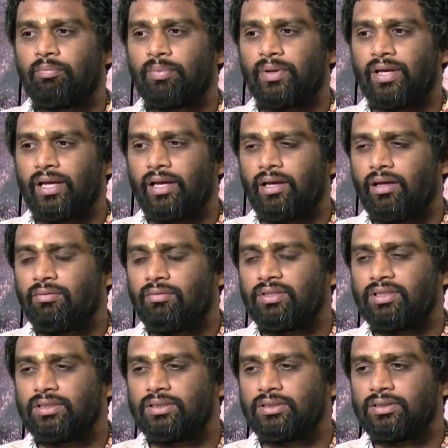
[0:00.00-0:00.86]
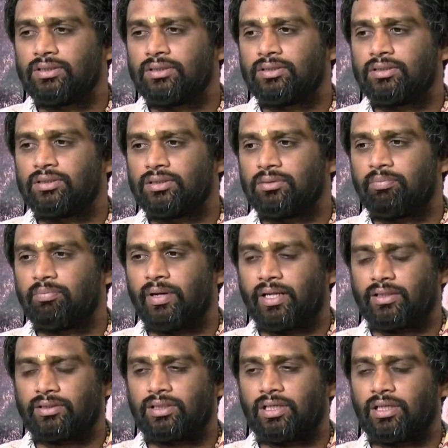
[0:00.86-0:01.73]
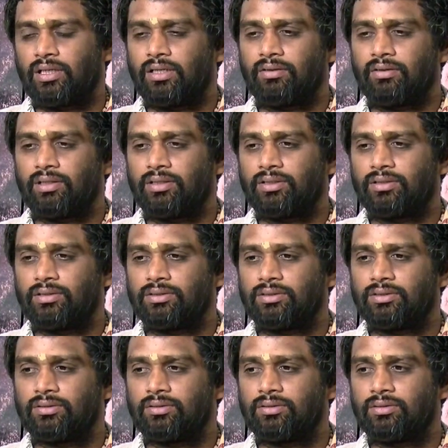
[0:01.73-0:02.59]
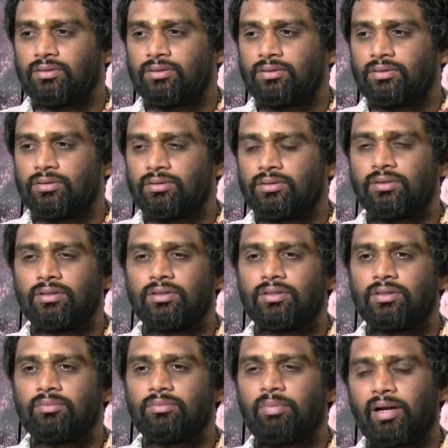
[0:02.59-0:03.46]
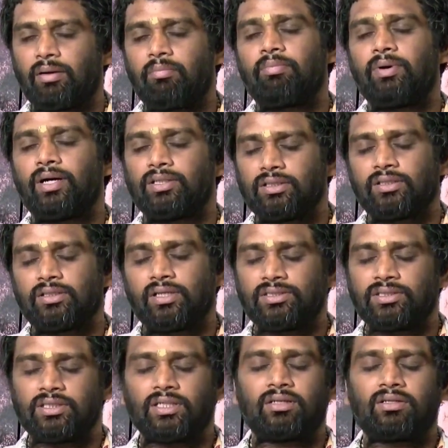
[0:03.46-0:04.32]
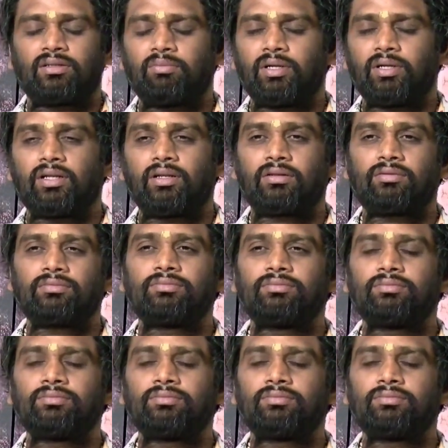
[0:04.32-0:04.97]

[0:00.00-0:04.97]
பேர் வந்து படத்தில் வந்து படம் பார்த்து தெரிஞ்சுக்கிறது பெட்டர்